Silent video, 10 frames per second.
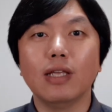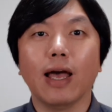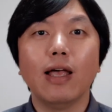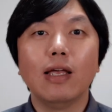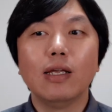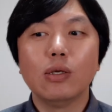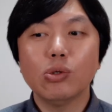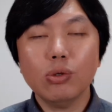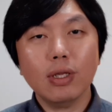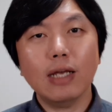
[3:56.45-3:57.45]
点。
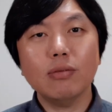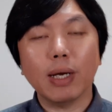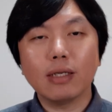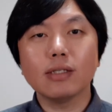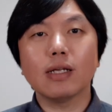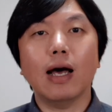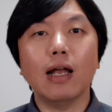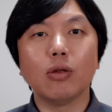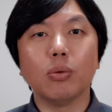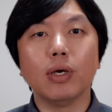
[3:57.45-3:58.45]
所以说大家就买特斯拉
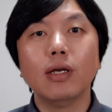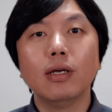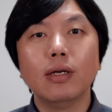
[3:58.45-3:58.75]
了，对不对？